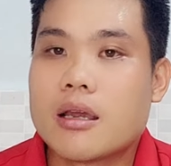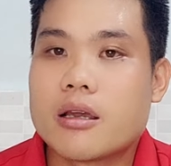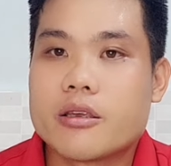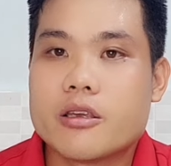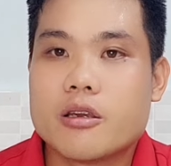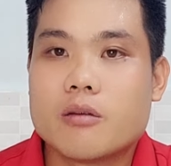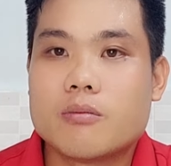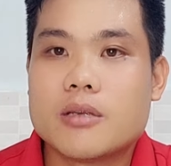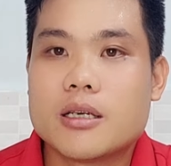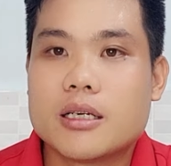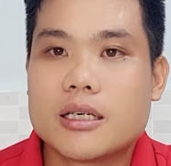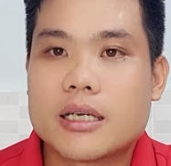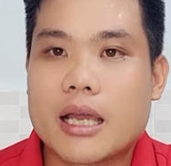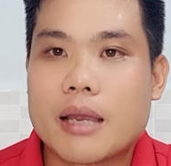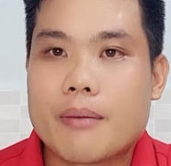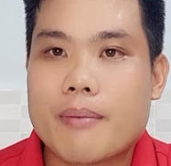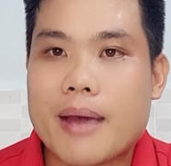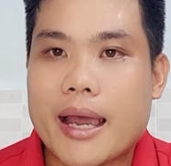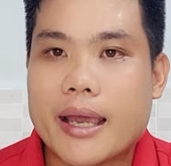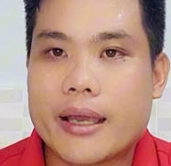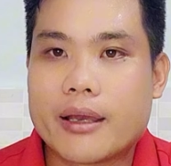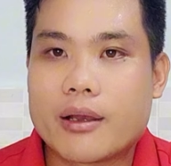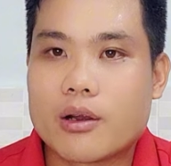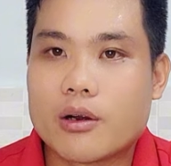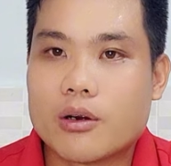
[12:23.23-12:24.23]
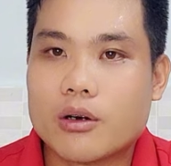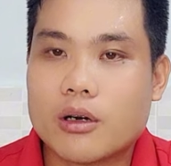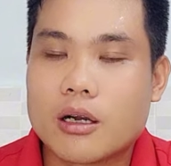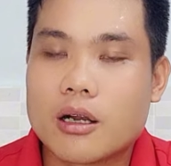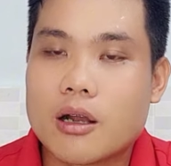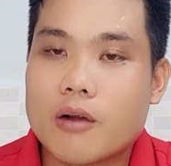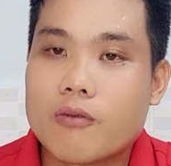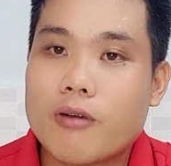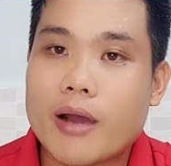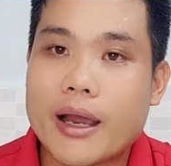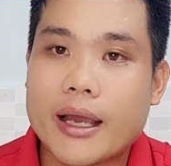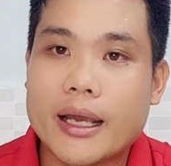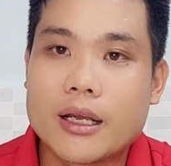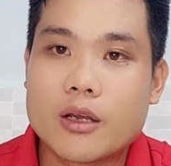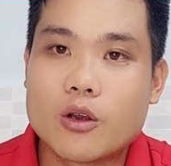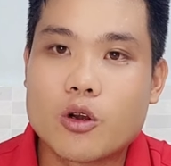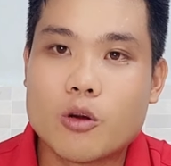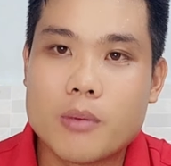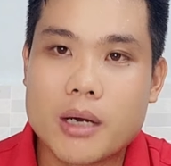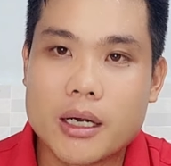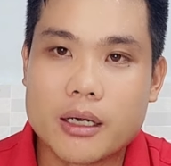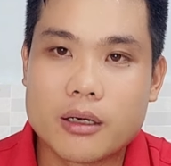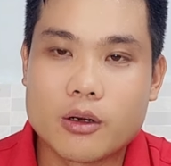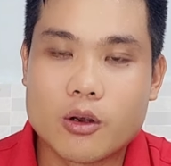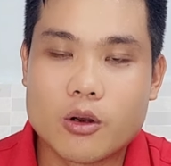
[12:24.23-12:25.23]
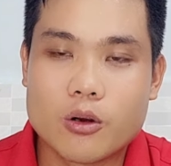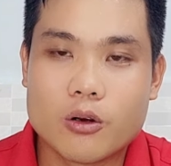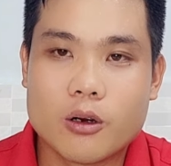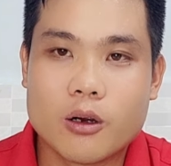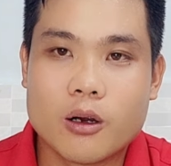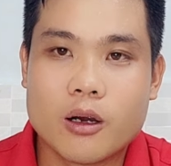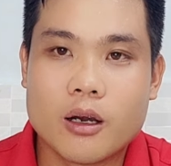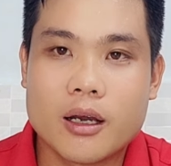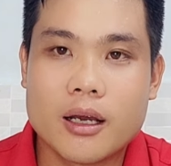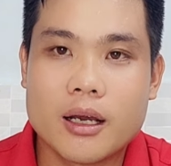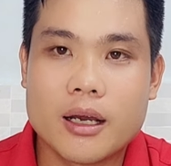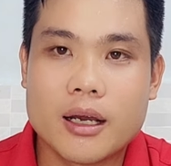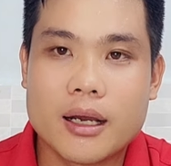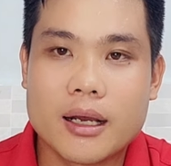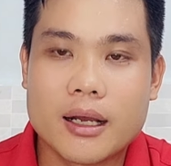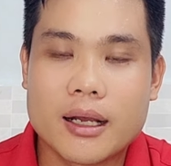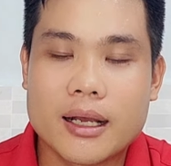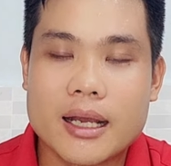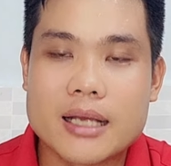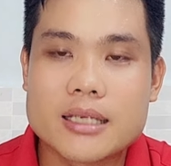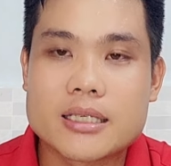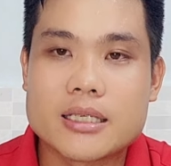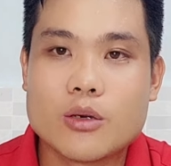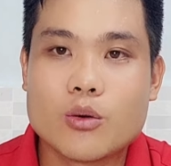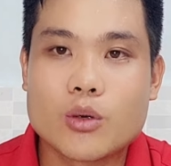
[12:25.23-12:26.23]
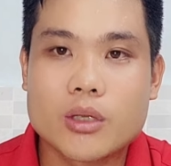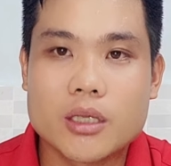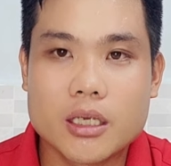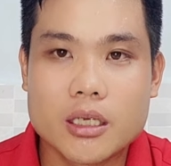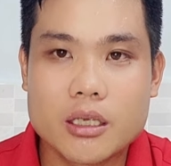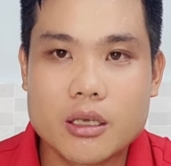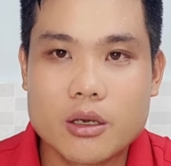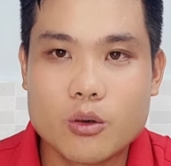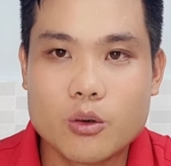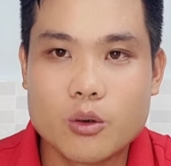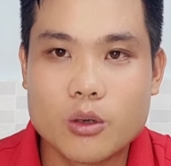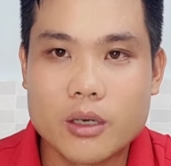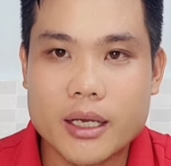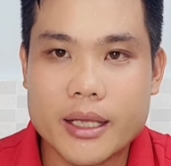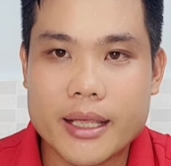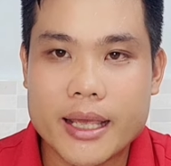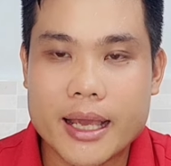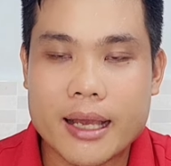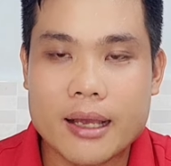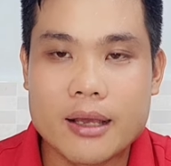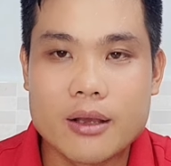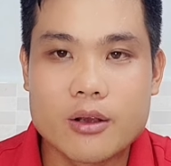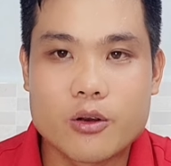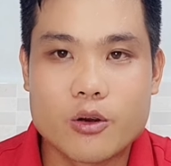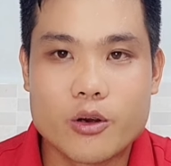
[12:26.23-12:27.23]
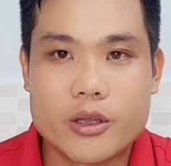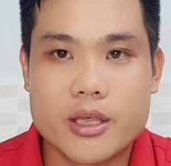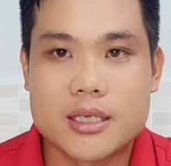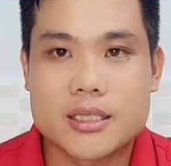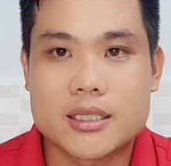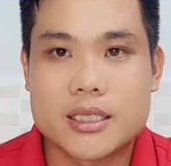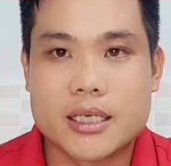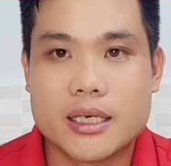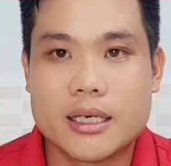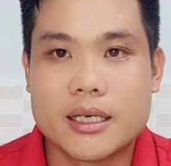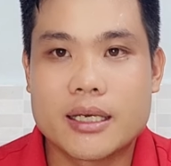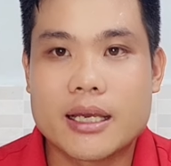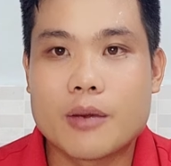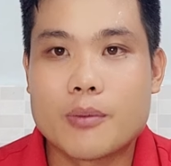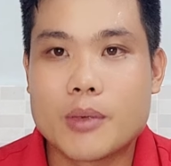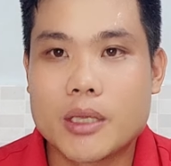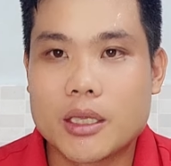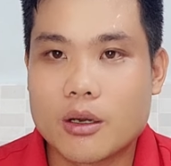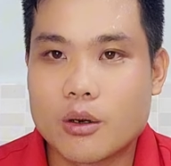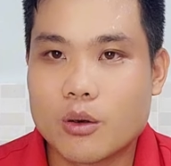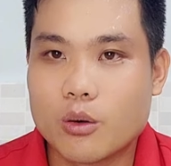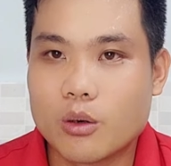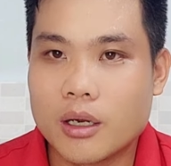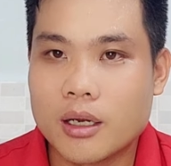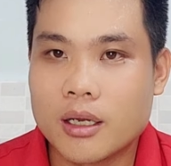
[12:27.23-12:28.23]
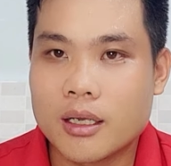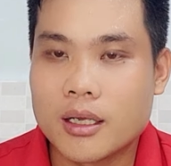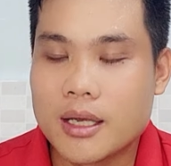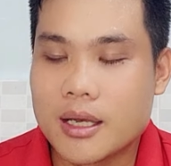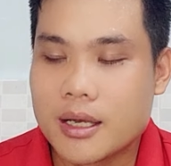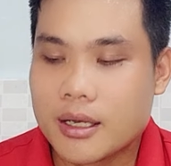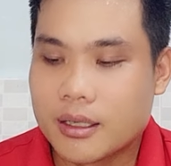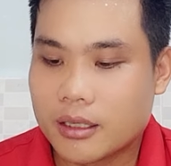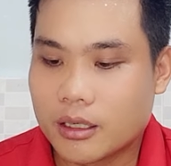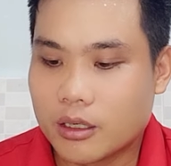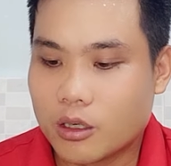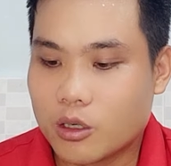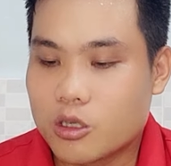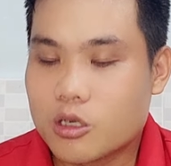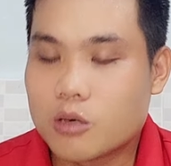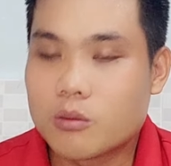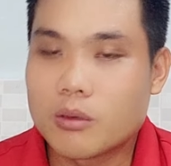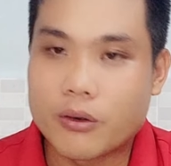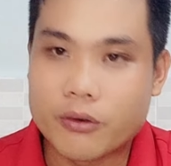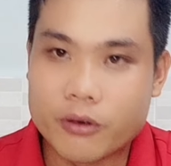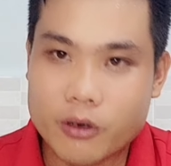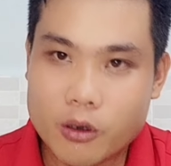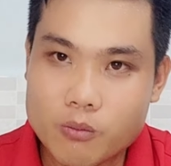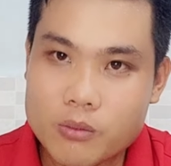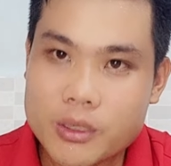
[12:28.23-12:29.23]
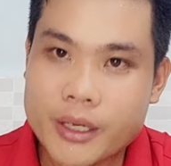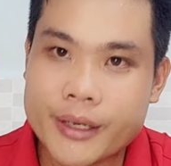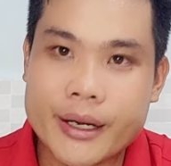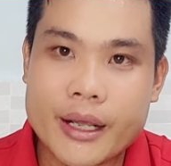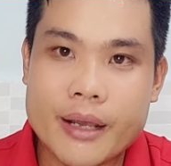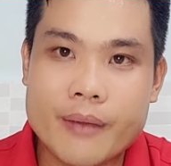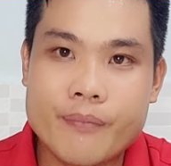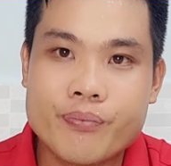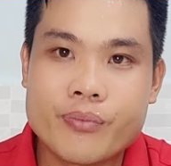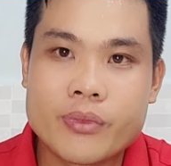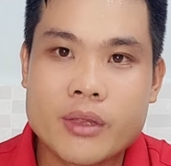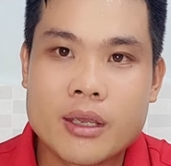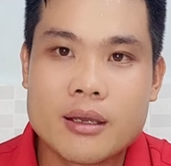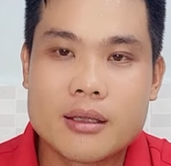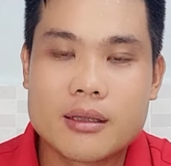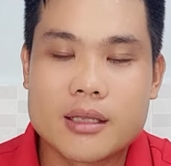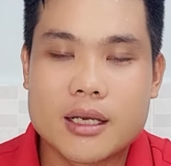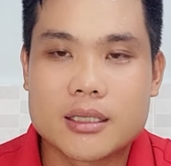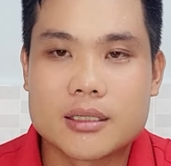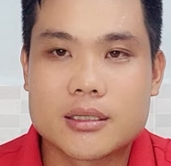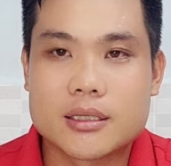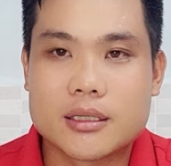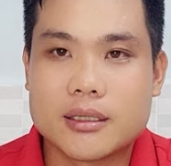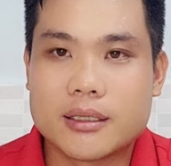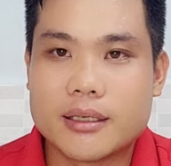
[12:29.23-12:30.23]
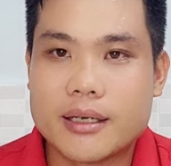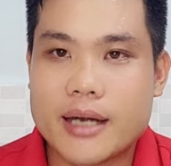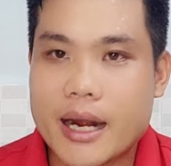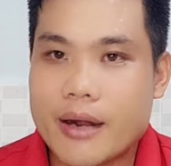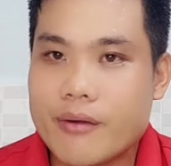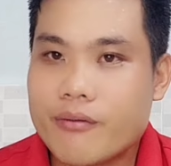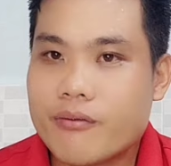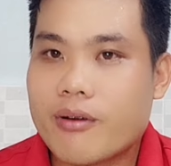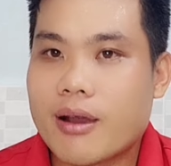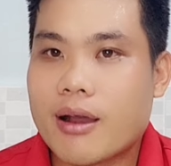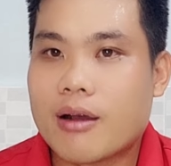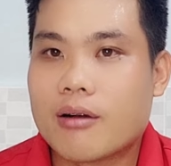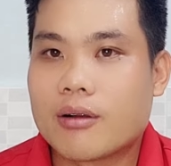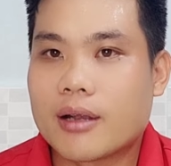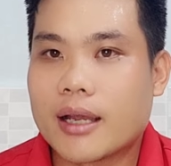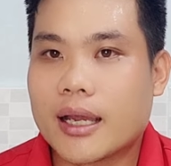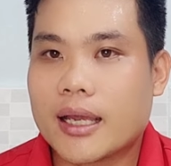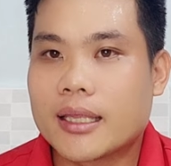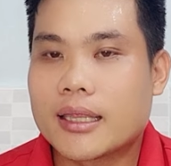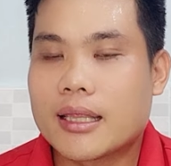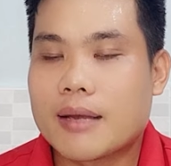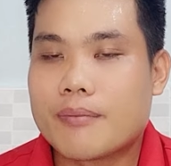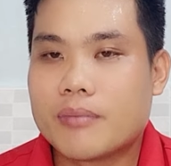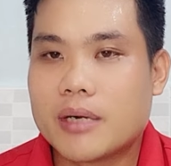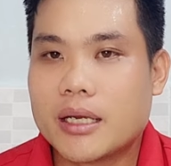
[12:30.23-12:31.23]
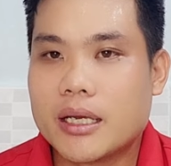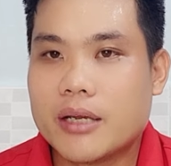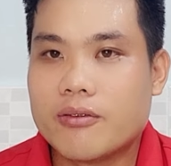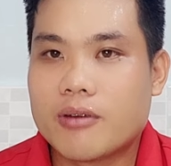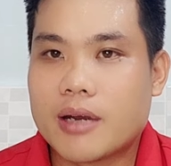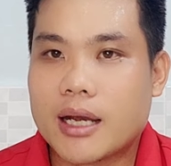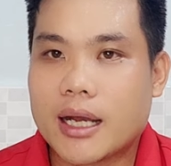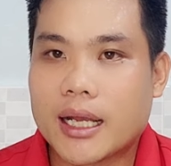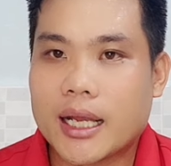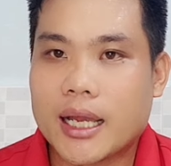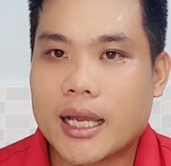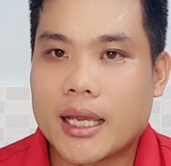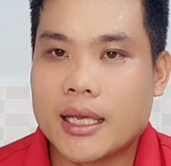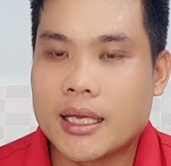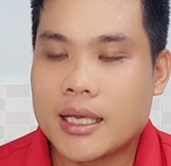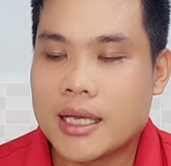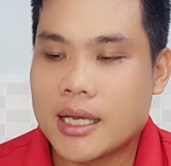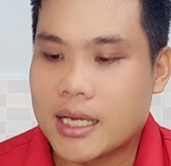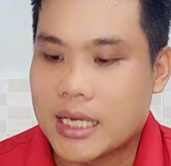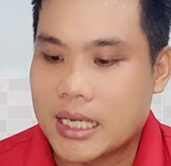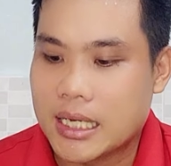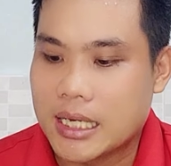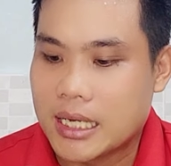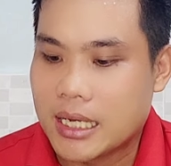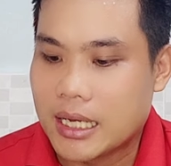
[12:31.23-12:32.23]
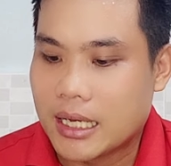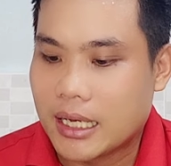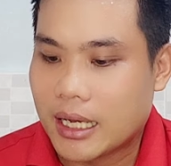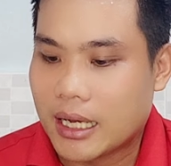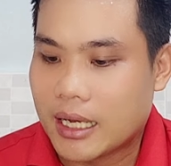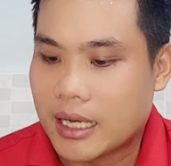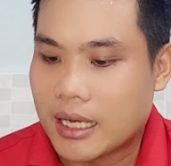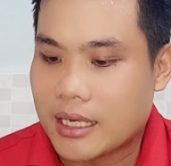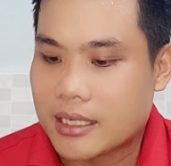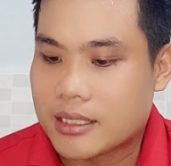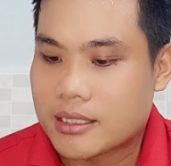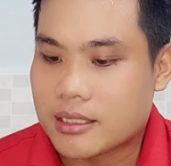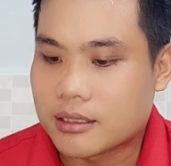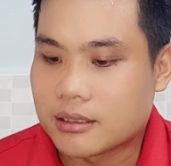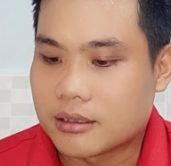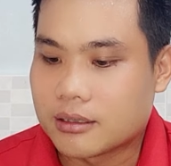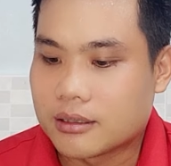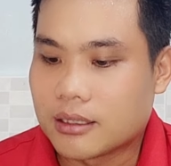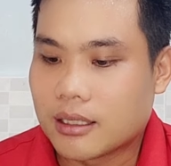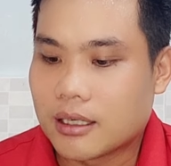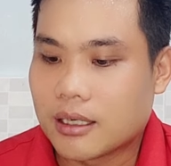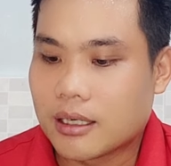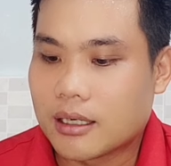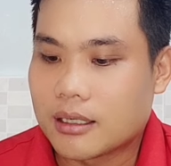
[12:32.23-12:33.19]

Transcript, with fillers: giống như cái bài của không phải của mình của ca sĩ Quách Tiến Du á cả nhà, của nhạc sĩ Cao Minh Thu đó. Thì nói chung là đúng thời điểm thật sự đánh vào cái tâm lý và cái cái cái sự